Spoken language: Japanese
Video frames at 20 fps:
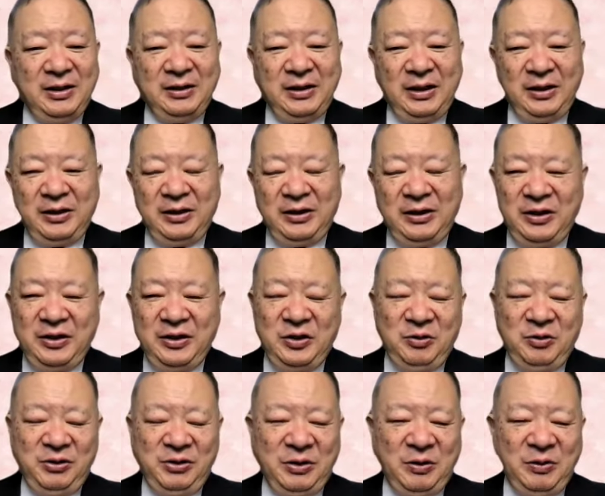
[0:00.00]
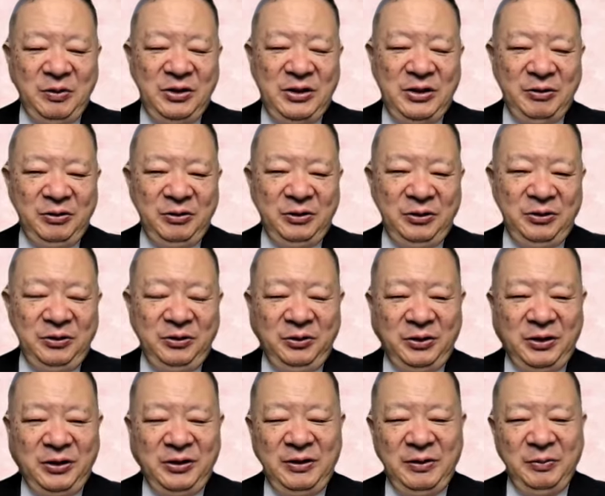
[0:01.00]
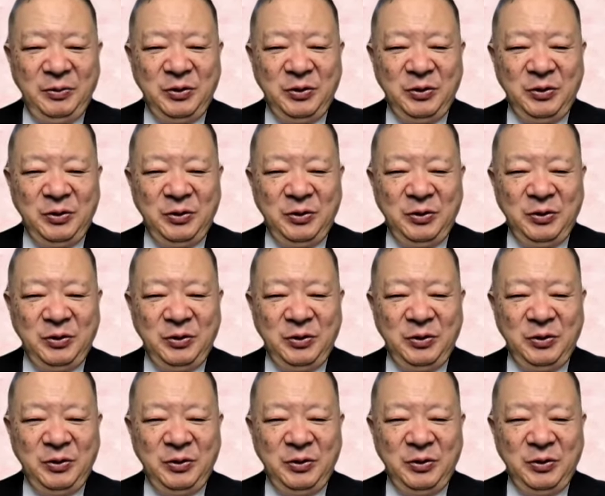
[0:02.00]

だんだんだんだん視聴率が落ちてるという時には、